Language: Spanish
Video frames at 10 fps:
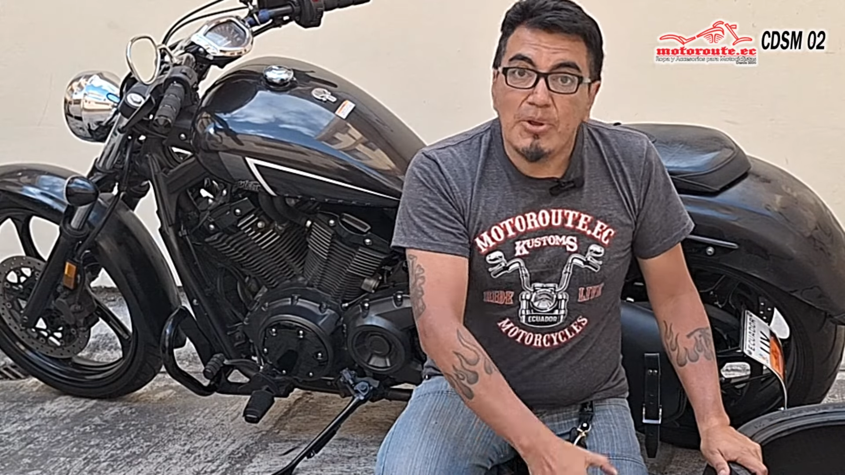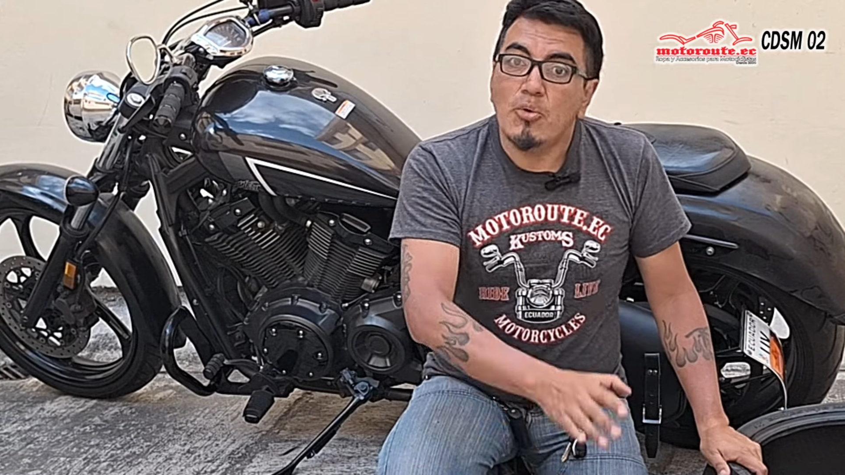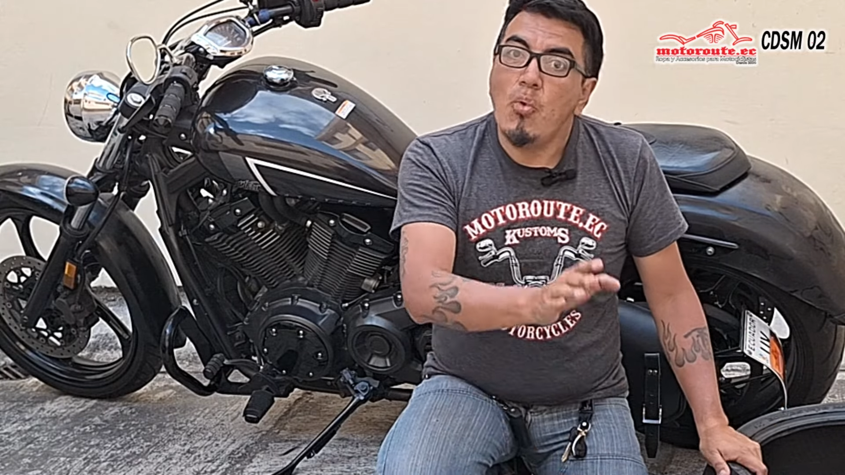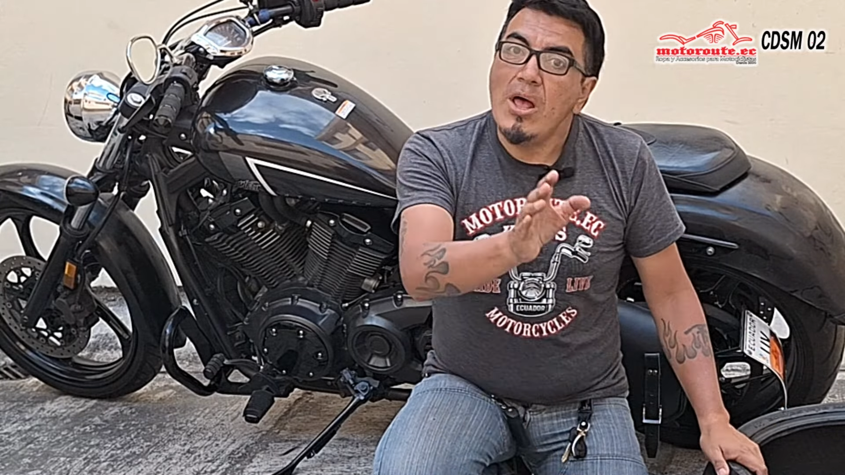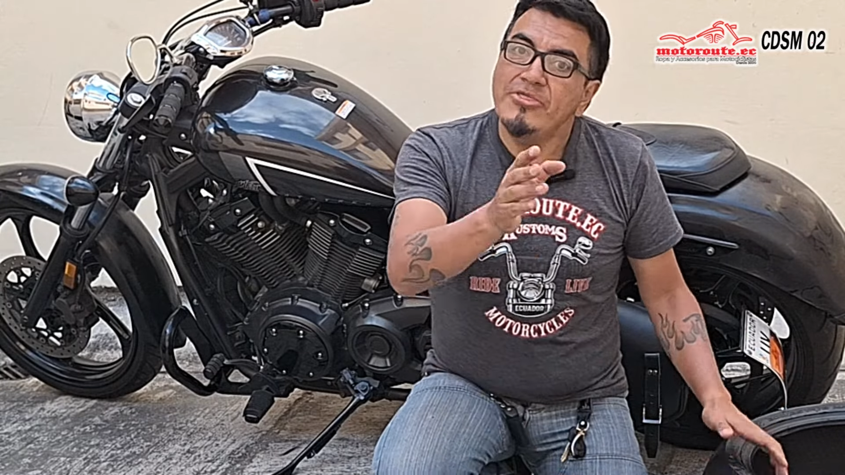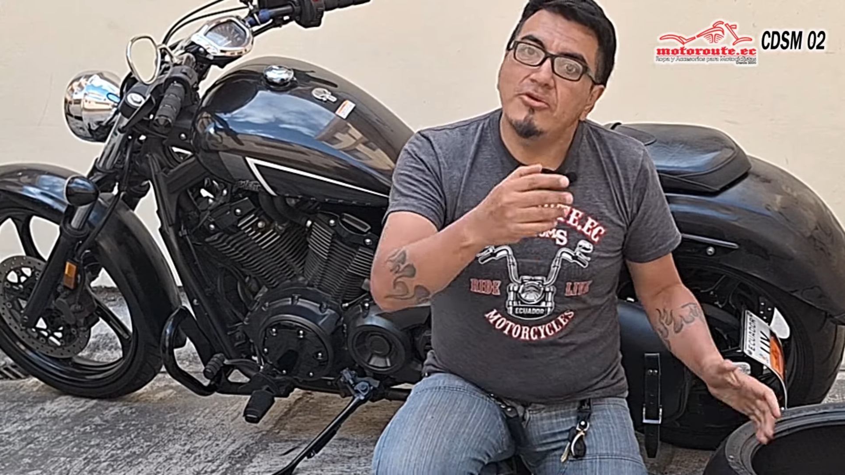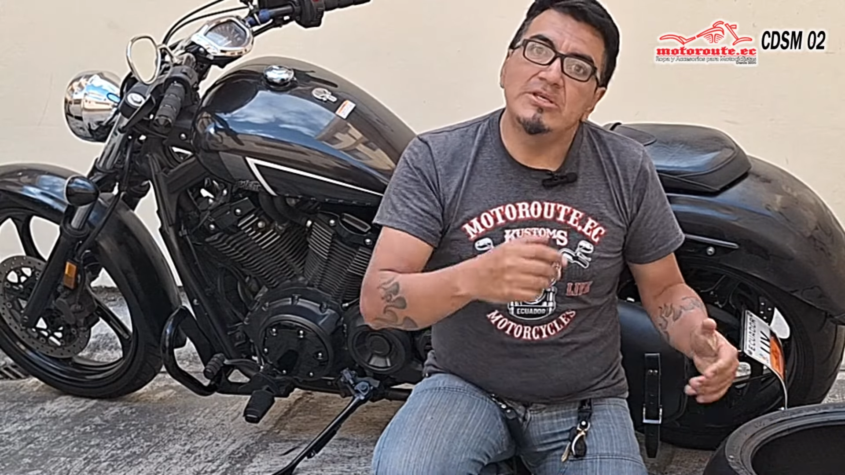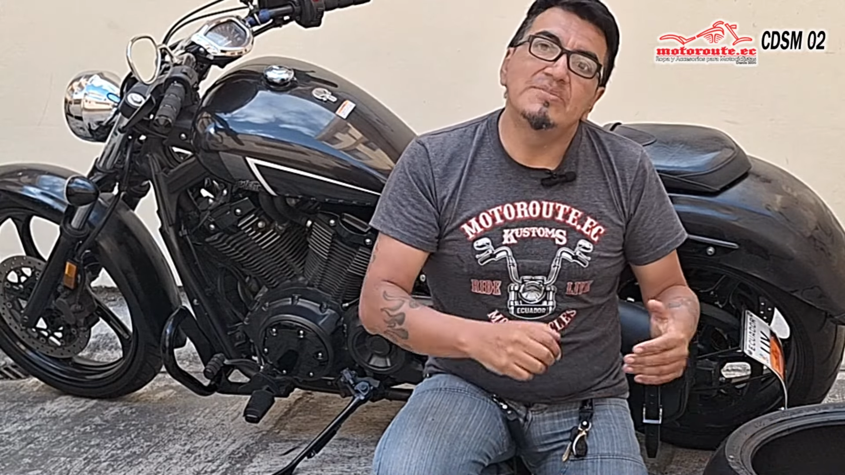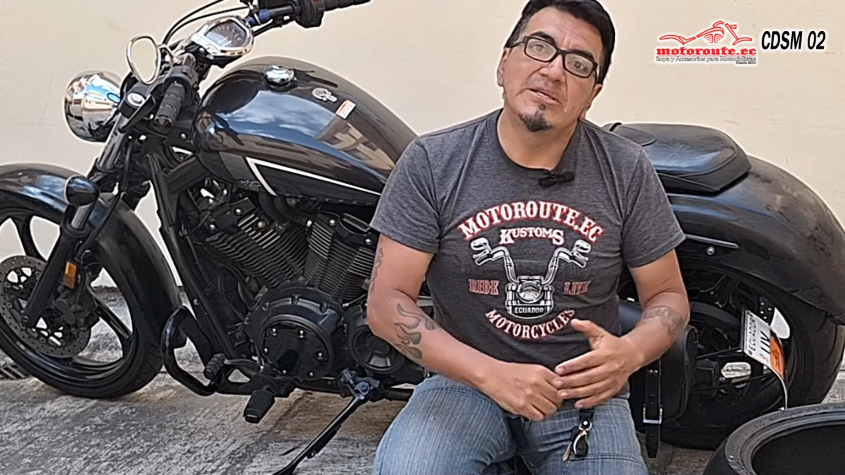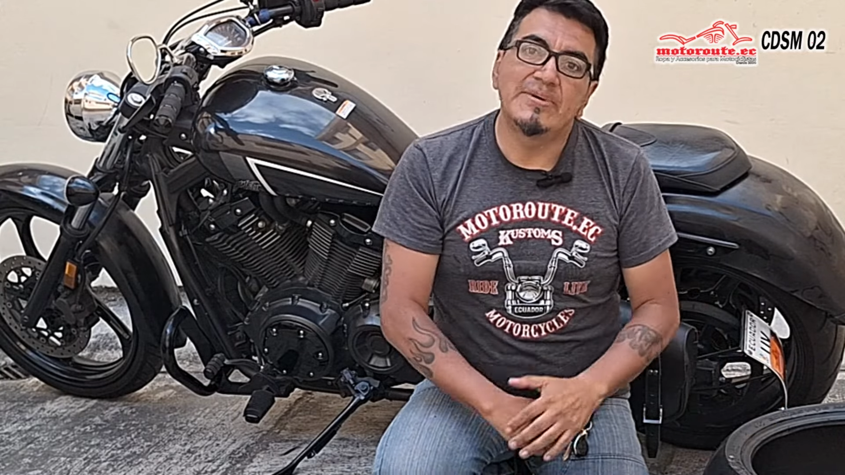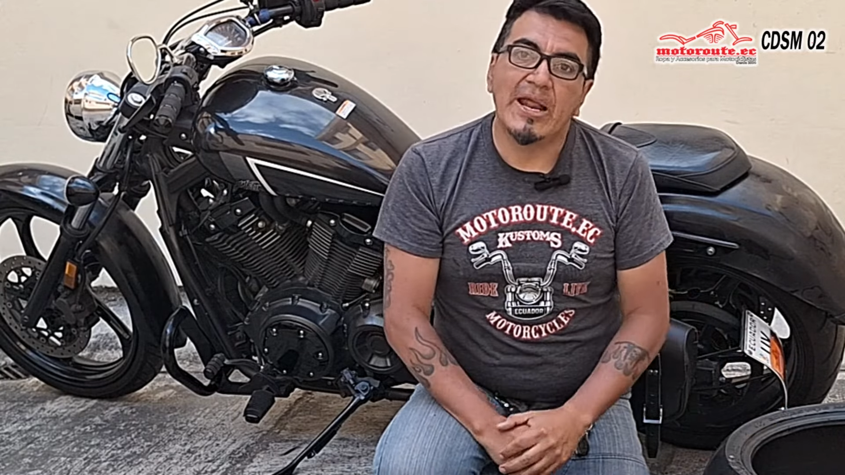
pero ¿cuánto es más